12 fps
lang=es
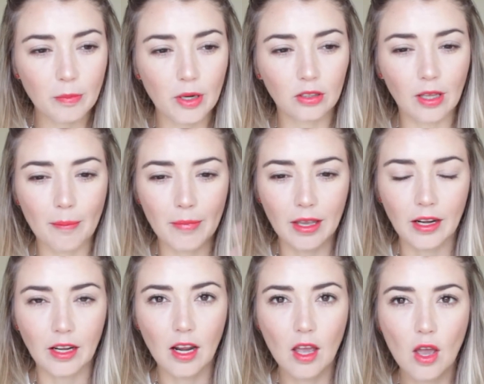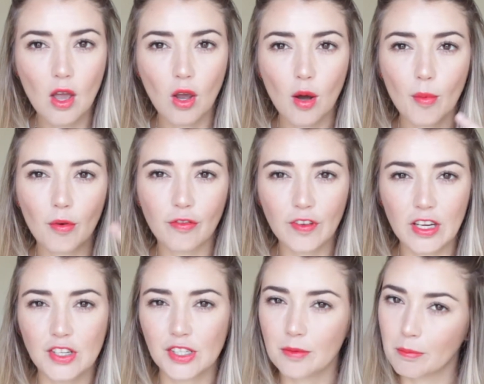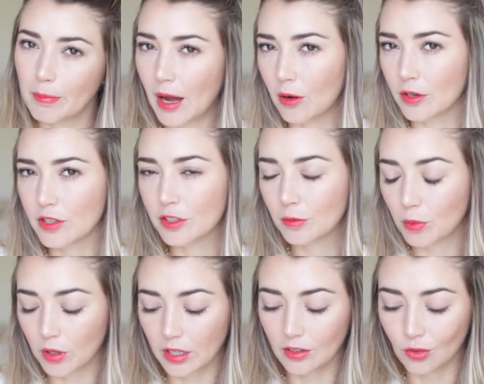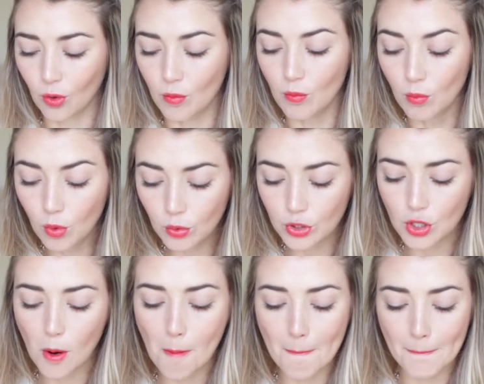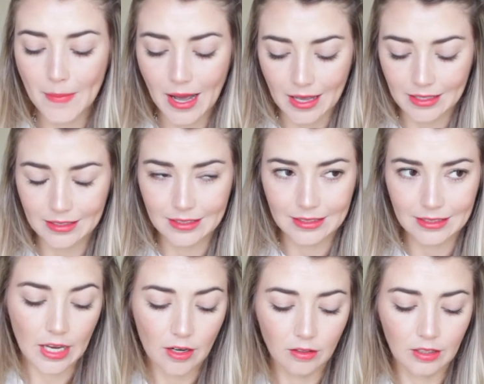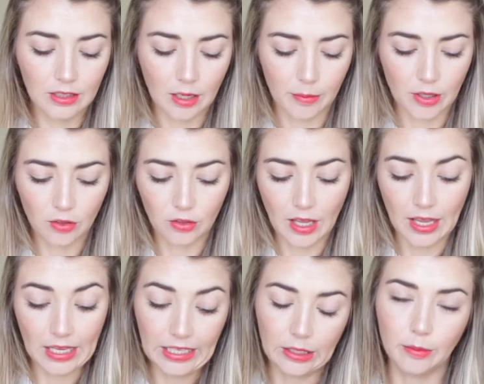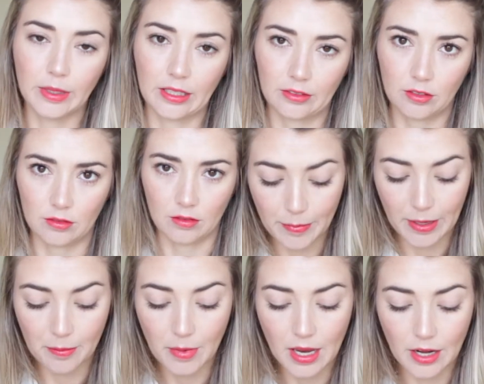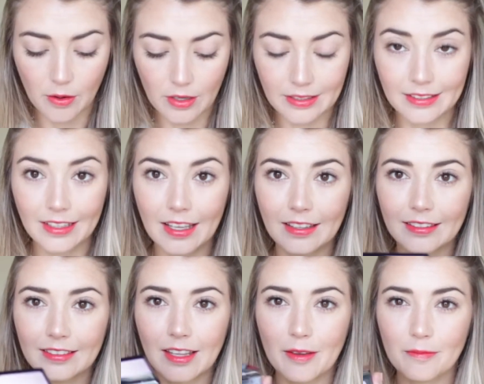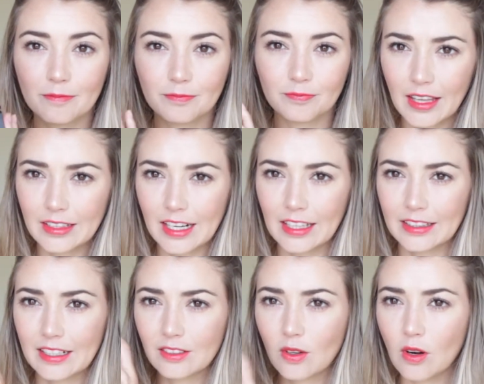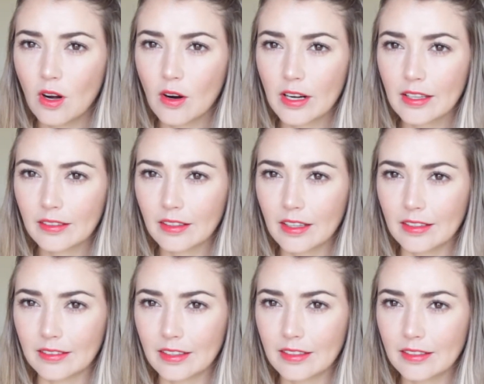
pero también como finishing powders porque son mucho más ligeros en términos de iluminación. primero es este, que trae tres colores. Este